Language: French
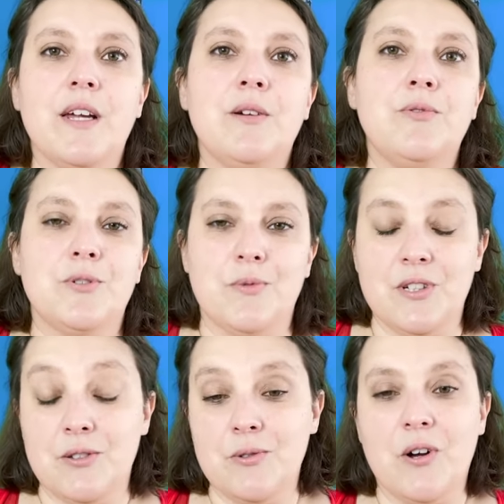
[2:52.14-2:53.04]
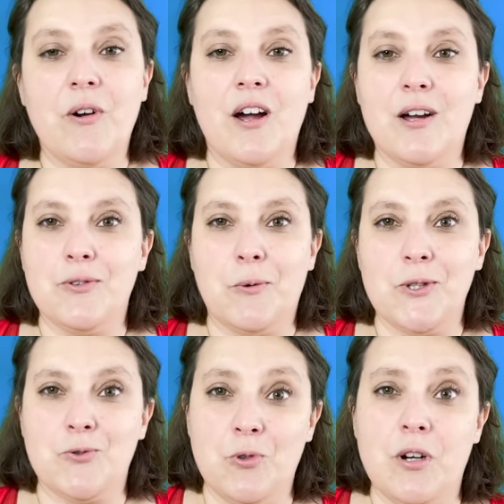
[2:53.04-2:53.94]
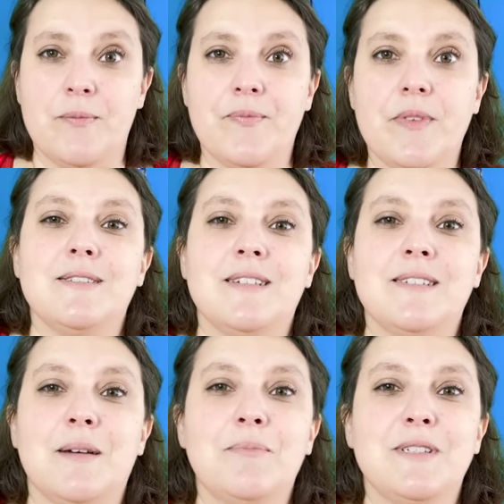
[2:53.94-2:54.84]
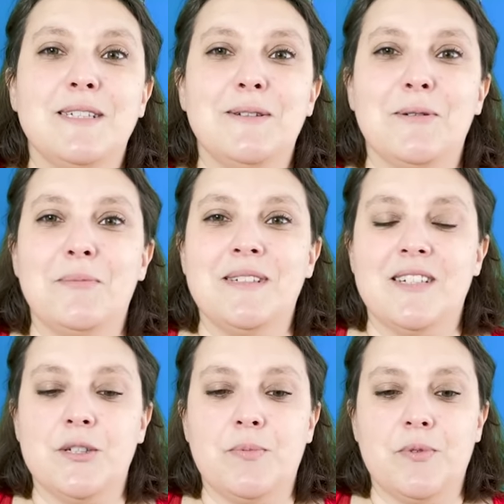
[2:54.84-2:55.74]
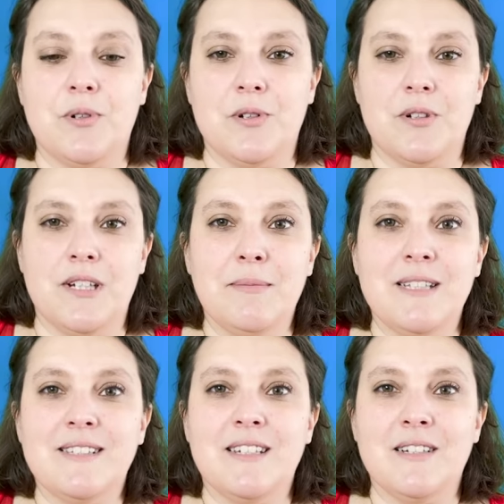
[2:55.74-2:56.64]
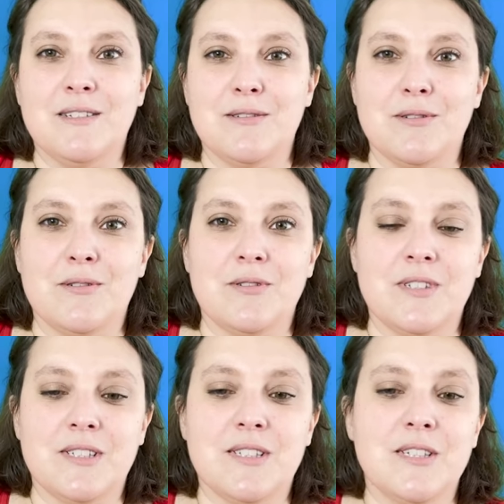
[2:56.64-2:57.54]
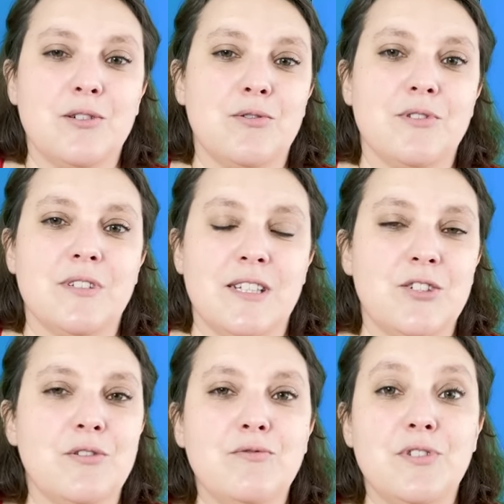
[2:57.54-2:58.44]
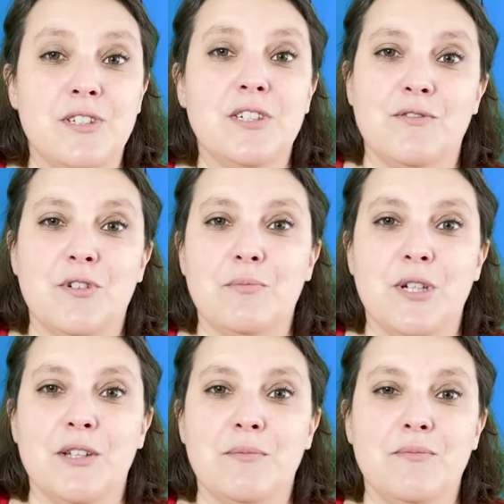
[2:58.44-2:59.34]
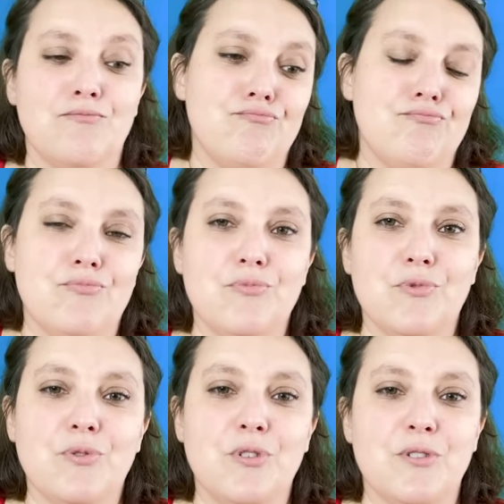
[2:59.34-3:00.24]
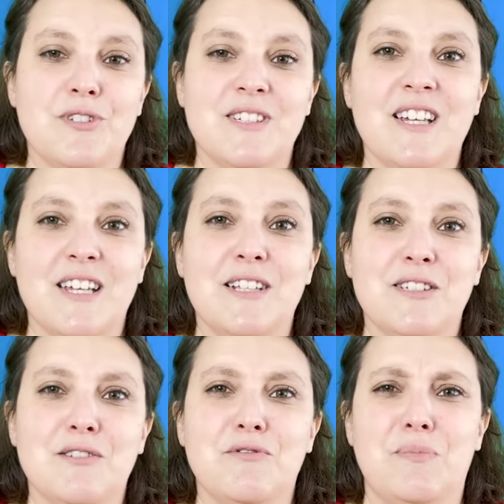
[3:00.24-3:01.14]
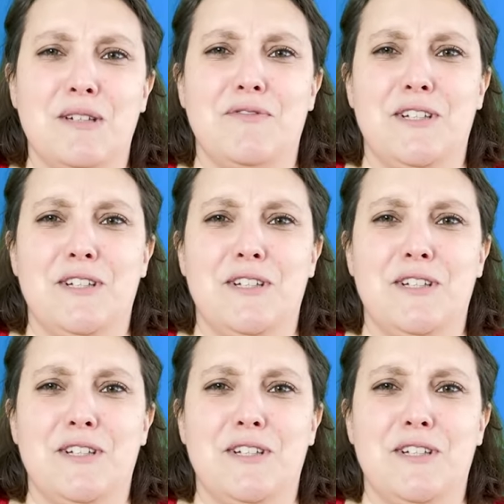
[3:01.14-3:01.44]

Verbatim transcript: accouchement qui durera 3 jours. Ça, c'est un petit message pour les médecins. Si quand les gens vous disent qu'ils veulent bien une césarienne, s'il vous plaît,